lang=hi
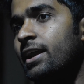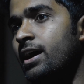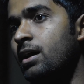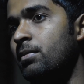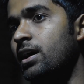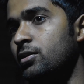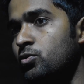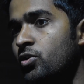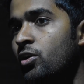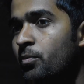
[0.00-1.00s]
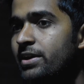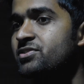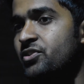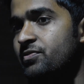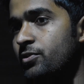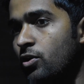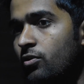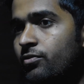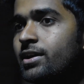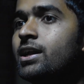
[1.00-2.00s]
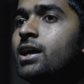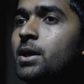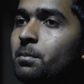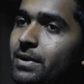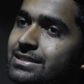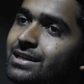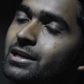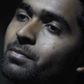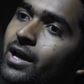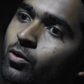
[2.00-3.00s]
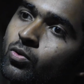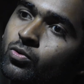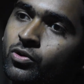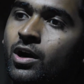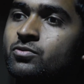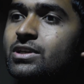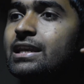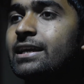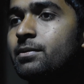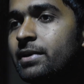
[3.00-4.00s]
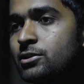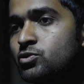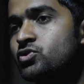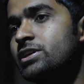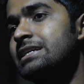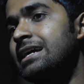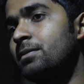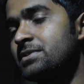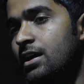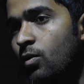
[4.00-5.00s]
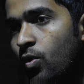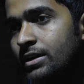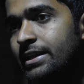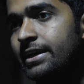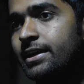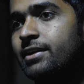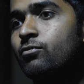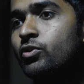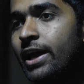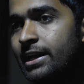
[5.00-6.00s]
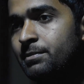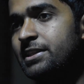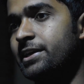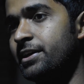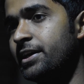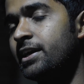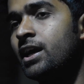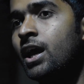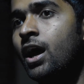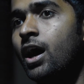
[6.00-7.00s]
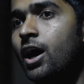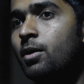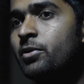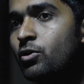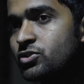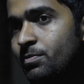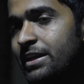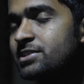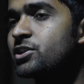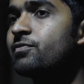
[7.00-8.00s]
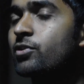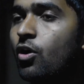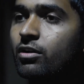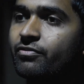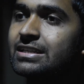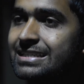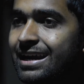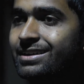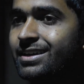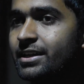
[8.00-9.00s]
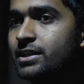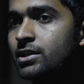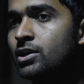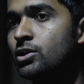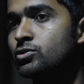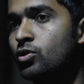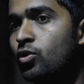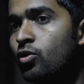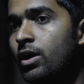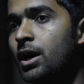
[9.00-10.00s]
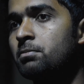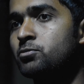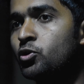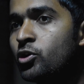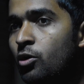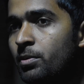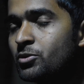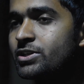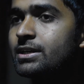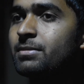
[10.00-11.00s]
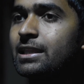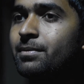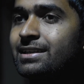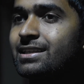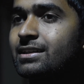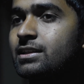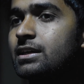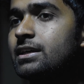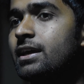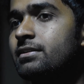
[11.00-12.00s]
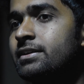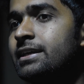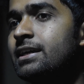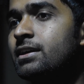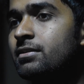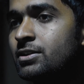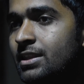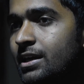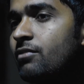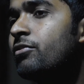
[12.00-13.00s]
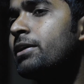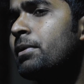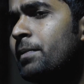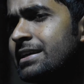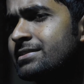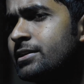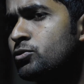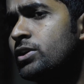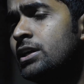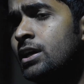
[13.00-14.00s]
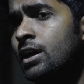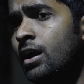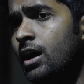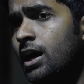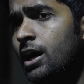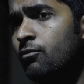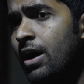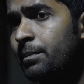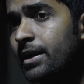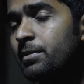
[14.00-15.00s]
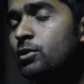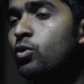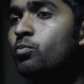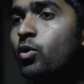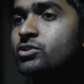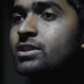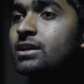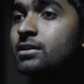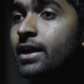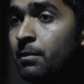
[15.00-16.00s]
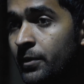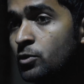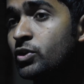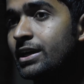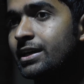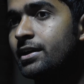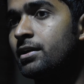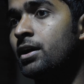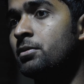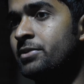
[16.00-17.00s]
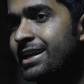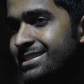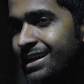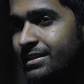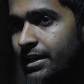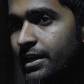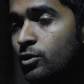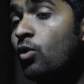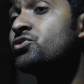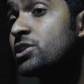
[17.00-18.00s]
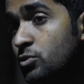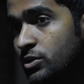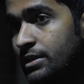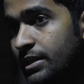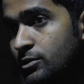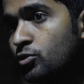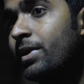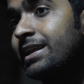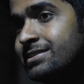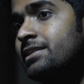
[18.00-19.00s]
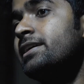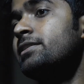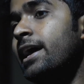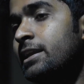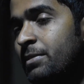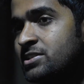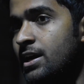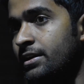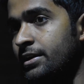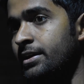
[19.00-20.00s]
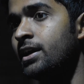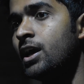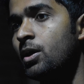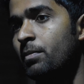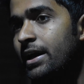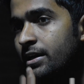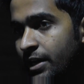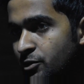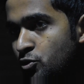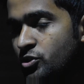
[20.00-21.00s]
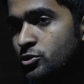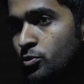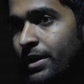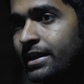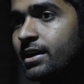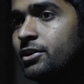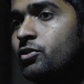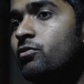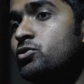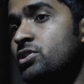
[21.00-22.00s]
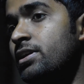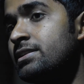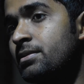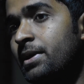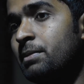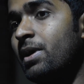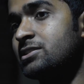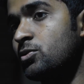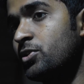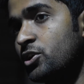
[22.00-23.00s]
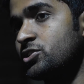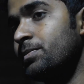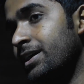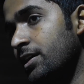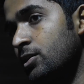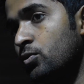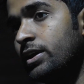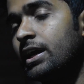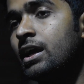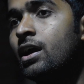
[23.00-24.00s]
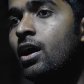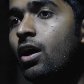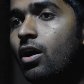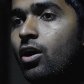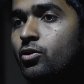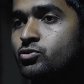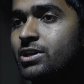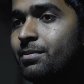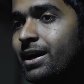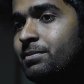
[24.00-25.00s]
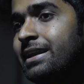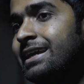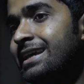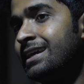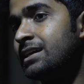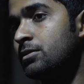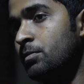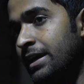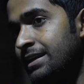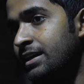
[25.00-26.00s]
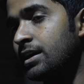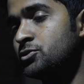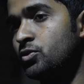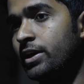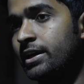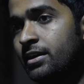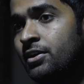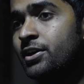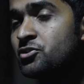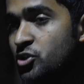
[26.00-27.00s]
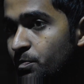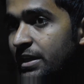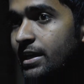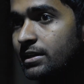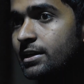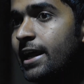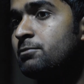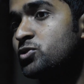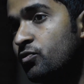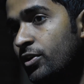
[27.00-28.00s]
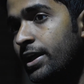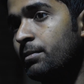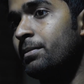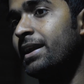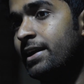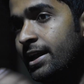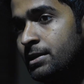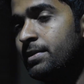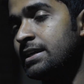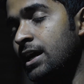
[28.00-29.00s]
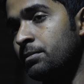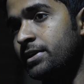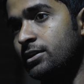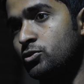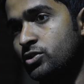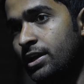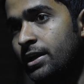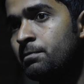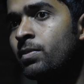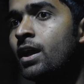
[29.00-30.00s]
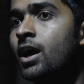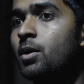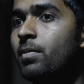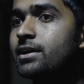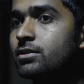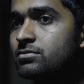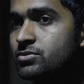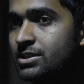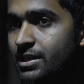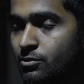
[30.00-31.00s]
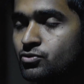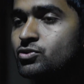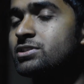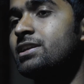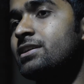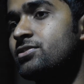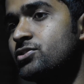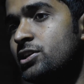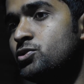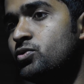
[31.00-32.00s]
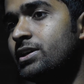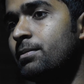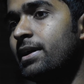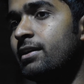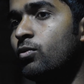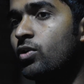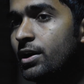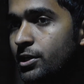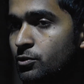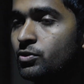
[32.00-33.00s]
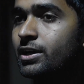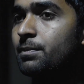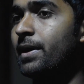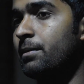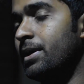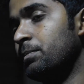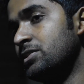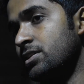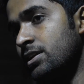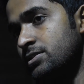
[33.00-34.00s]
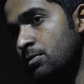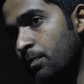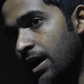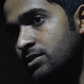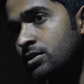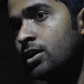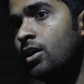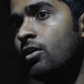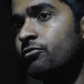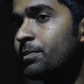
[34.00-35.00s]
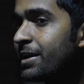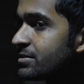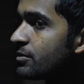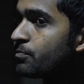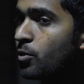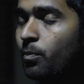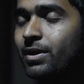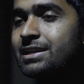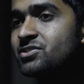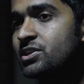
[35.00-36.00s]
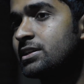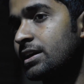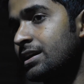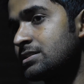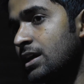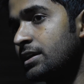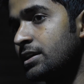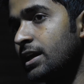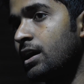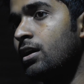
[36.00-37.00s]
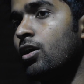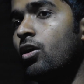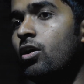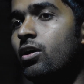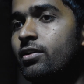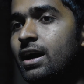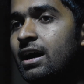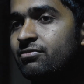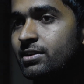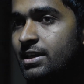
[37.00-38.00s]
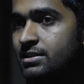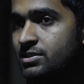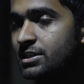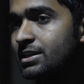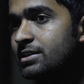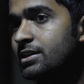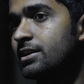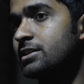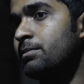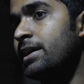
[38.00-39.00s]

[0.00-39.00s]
एंड नाम गुड़गांव बेस्ड स्ट्रीट फोटोग्राफर बेसिकली मैं हूँ गुड़गांव से लेकिन मेरा जो स्ट्रीट का आप सारा वर्क देखेंगे वो दिल्ली में देखेंगे बिकॉज uh, जब मैंने स्ट्रीट फोटोग्राफी स्टार्ट करी तो गुड़गांव में मुझे मतलब ऐसा लगता था कि यार ये इतना कंफर्टेबल प्लेस नहीं है क्योंकि वहाँ पे अभी लोग बहुत ज़्यादा कैमरे को देख के डर जाते हैं या कॉन्शियस हो जाते हैं तो मैंने इसलिए दिल्ली में स्टार्ट करी मैं ग्रेजुएशन जो मैंने करी हुई है वो जर्नलिज्म एंड मास कम्युनिकेशन में करी हुई है और उसके बाद मैंने एक महीने का जो है एक इंटर्नशिप भी किया था टाइम्स ऑफ इंडिया में मैंने दिल्ली में ही काम किया था उसके लिए बट चीज़ें कुछ इस तरीके से चेंज हुई कि मैंने वो कंटिन्यू नहीं कर पाया मैं अपना जर्नलिज्म पाथ फिर मैंने सिर्फ प्रॉपरली स्ट्रीट करना स्टार्ट किया और आफ्टर दैट स्ट्रीट करते करते